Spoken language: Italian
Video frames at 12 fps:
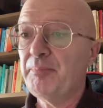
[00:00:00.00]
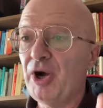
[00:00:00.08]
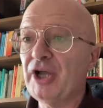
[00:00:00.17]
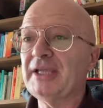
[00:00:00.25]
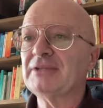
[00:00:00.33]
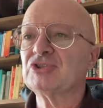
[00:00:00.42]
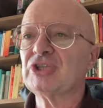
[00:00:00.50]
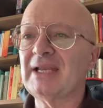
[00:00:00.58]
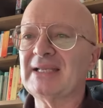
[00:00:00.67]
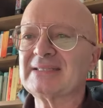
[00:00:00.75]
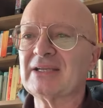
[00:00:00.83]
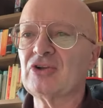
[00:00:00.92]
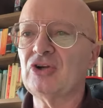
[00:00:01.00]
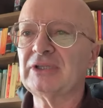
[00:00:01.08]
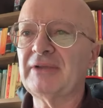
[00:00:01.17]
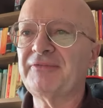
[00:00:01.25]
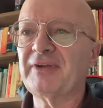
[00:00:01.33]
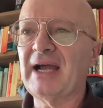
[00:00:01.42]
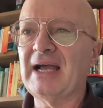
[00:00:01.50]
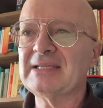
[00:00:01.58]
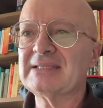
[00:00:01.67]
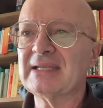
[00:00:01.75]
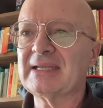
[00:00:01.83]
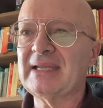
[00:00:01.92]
Poi c'è la seconda frase